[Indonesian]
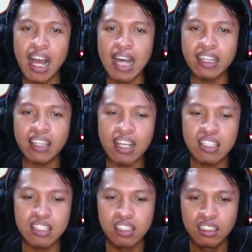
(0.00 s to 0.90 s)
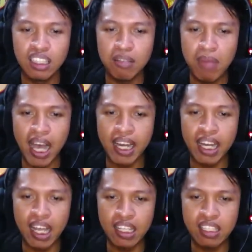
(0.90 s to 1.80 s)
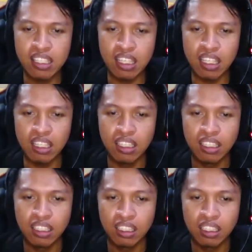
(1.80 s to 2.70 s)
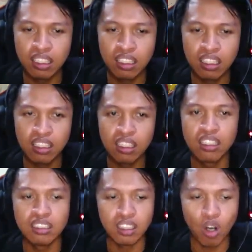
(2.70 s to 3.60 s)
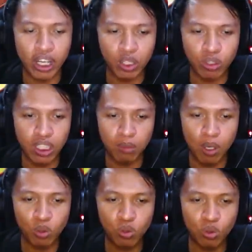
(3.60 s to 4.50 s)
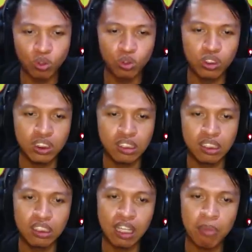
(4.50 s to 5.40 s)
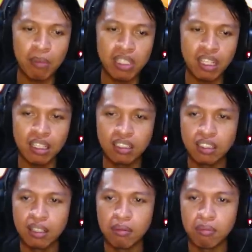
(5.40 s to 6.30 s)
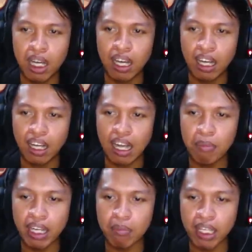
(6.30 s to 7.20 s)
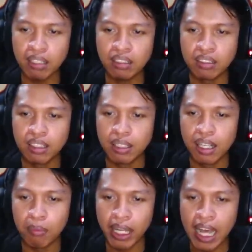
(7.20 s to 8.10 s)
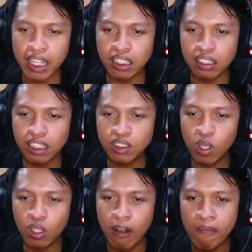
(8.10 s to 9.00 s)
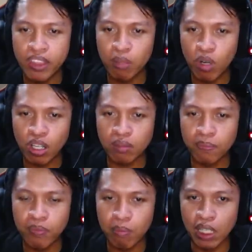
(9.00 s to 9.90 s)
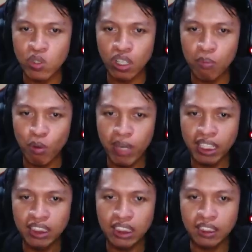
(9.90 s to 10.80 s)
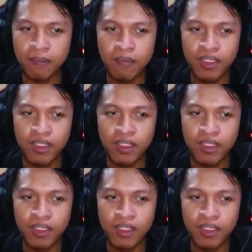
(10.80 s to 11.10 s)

ke atas. Di mana sih? Oke, itu dia baru turun cuy si apa namanya? Uh, kameramen mekanik. Let's go. Come on. Masuk ke pom bensin